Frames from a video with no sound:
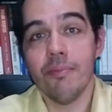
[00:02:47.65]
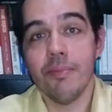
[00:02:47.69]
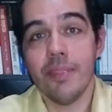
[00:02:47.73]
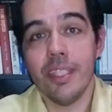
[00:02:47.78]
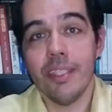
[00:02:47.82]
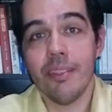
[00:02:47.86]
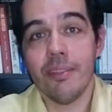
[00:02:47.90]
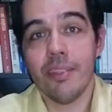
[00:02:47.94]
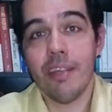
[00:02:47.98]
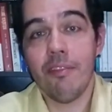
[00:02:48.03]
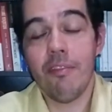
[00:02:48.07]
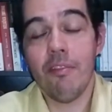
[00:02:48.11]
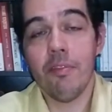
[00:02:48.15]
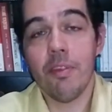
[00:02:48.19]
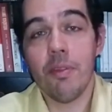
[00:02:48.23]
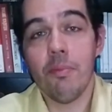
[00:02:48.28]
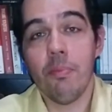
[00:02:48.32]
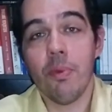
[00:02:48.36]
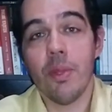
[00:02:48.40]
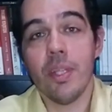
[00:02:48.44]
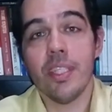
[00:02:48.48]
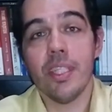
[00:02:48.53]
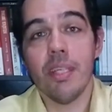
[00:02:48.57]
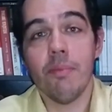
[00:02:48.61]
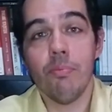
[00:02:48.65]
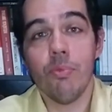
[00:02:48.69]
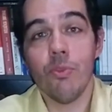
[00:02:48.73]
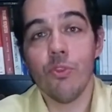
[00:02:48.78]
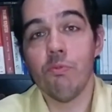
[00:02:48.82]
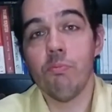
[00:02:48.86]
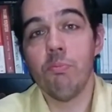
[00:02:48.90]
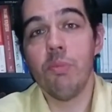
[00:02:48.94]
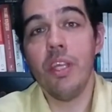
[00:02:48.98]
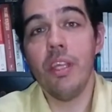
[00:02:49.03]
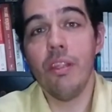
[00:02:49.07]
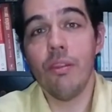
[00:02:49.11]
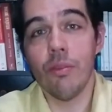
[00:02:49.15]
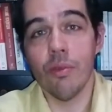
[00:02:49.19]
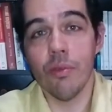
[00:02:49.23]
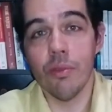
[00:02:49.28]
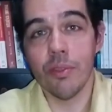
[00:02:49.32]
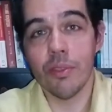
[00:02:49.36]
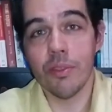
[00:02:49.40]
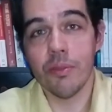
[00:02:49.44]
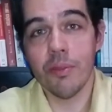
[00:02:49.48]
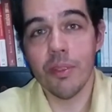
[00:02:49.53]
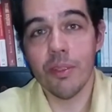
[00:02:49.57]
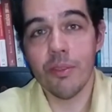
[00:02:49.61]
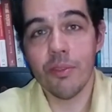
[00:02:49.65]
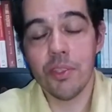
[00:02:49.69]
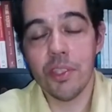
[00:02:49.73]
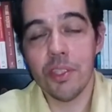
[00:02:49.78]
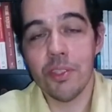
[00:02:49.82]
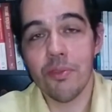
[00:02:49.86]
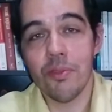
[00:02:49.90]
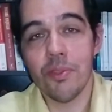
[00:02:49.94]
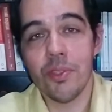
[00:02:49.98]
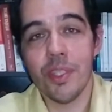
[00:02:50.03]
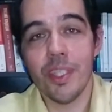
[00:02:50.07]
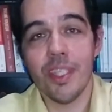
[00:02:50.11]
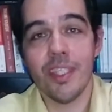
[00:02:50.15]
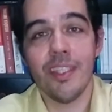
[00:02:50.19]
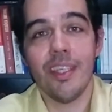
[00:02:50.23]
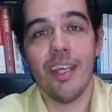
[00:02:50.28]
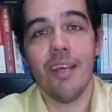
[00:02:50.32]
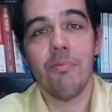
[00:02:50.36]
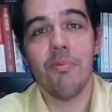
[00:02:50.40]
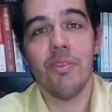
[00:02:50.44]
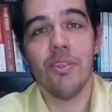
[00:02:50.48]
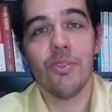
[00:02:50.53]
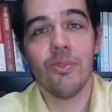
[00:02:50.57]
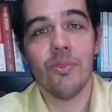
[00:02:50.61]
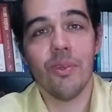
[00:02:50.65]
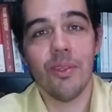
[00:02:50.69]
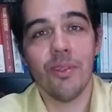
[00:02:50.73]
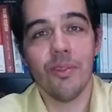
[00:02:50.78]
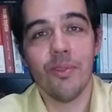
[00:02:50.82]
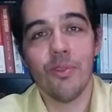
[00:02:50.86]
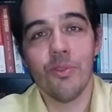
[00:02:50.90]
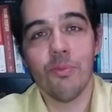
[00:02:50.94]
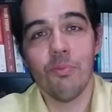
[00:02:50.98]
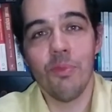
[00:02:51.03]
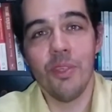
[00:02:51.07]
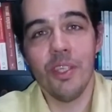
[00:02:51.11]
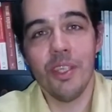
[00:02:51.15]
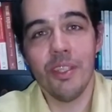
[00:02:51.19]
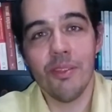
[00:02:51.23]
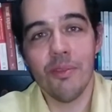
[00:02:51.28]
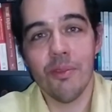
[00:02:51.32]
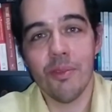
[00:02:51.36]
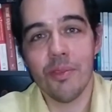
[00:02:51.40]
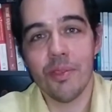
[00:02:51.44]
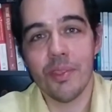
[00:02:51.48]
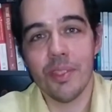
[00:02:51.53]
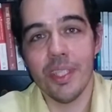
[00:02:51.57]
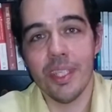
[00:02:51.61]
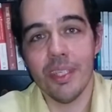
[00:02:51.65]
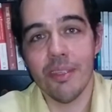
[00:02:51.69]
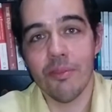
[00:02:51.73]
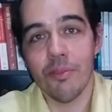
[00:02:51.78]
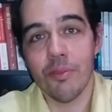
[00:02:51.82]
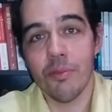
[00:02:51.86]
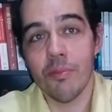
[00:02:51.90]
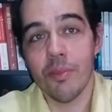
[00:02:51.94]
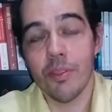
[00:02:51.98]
Né? Eu estava vendo, por exemplo, os Beatles. Eu não sei se vocês sabem a história dos Beatles, né? uma